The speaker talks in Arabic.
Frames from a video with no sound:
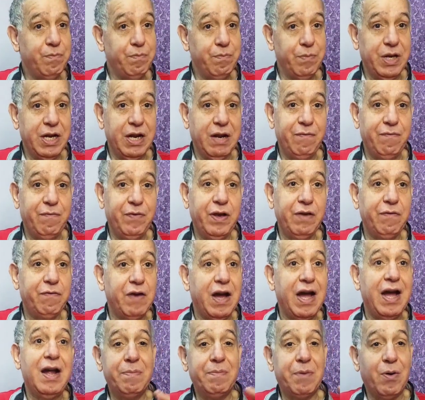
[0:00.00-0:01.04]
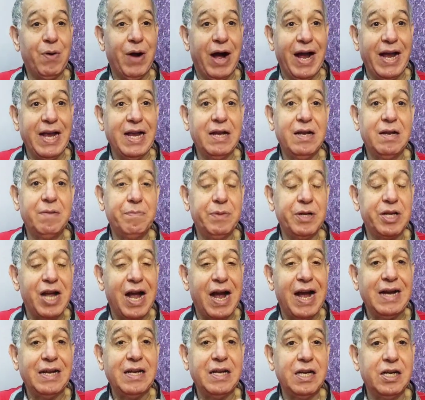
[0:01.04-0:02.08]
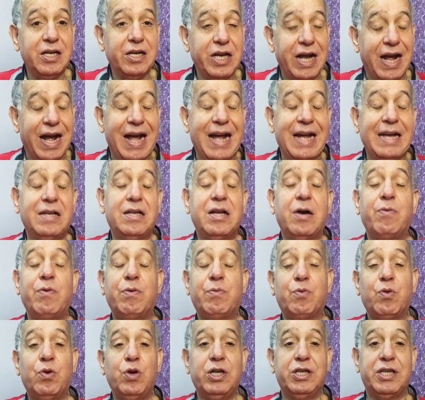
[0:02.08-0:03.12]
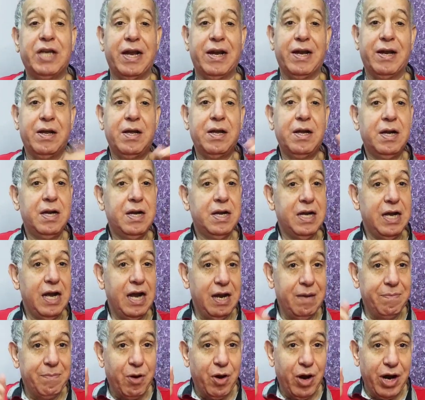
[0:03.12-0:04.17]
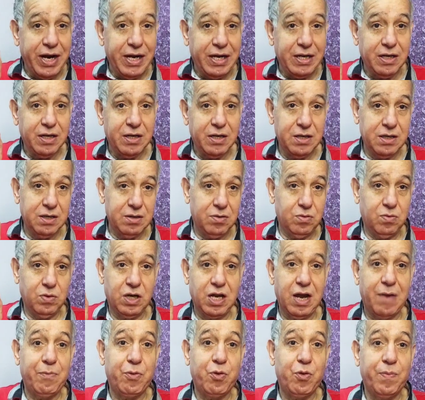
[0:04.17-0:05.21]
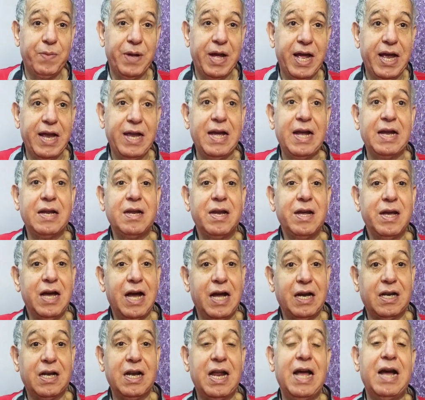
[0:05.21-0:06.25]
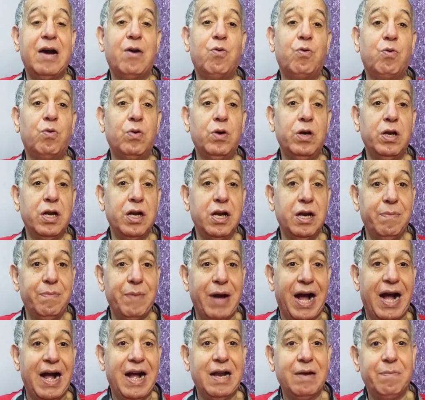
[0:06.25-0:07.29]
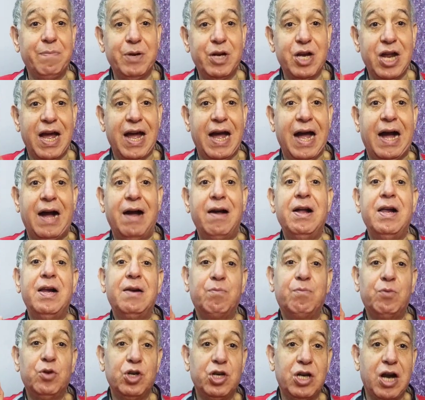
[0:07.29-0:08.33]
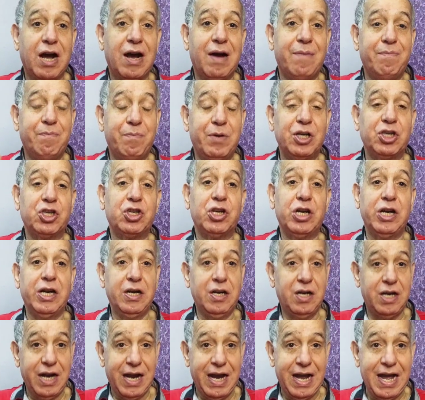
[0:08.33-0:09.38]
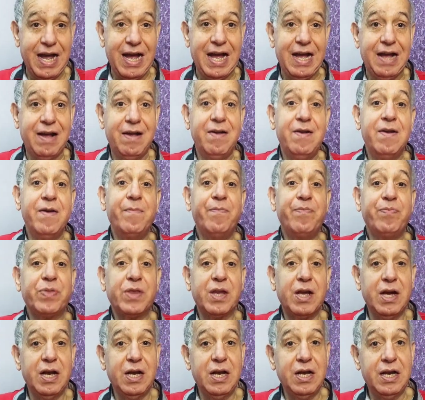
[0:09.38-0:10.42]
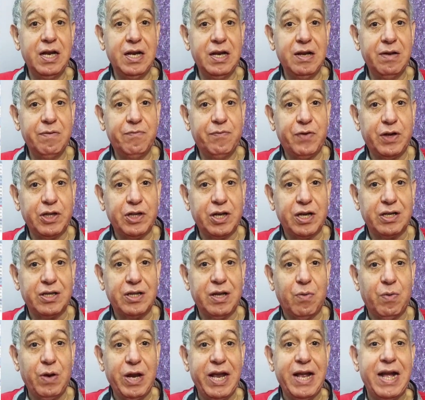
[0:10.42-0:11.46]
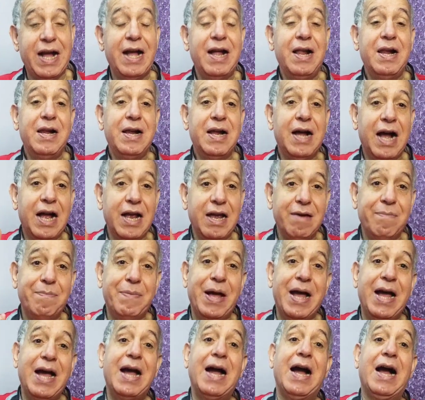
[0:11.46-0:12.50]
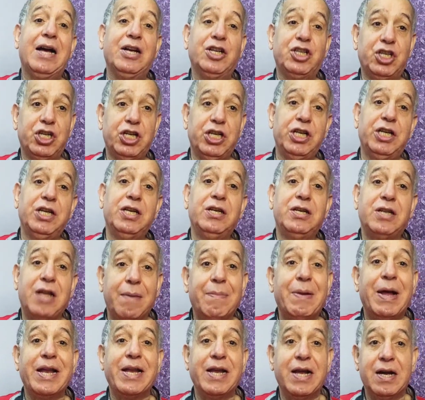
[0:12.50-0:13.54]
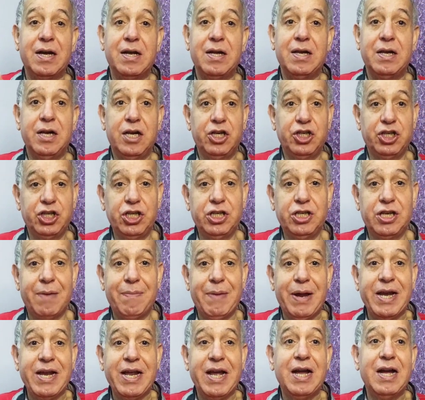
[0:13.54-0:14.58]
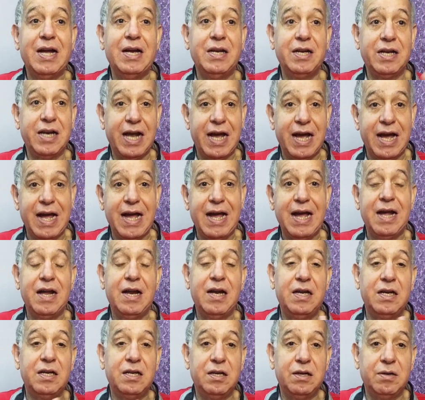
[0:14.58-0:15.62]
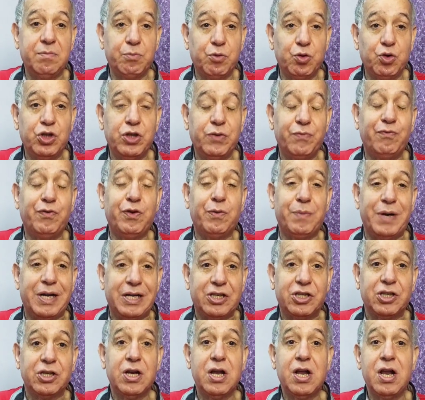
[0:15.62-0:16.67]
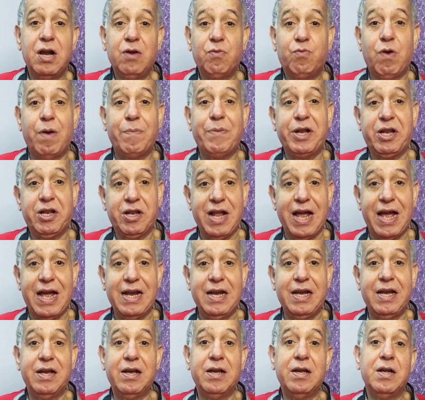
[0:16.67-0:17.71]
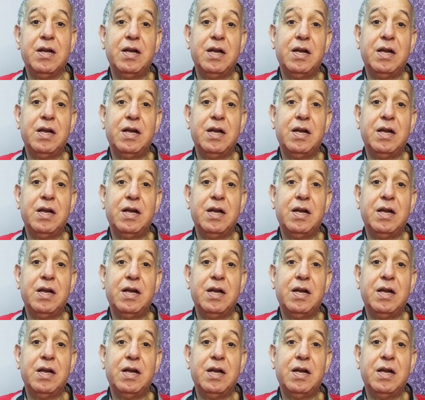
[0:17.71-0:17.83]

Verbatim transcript: من الفيفا مواعيد بتاعه انتهاء الدوري كل سنه المواعيد قدامكم اهيت هتلاقوا ان الميعاد بتاع منتخب مصر انتهاء الفتره الدوليه هيبقى 20 8 20 8 انتهاء الموسم في مصر وبالتالي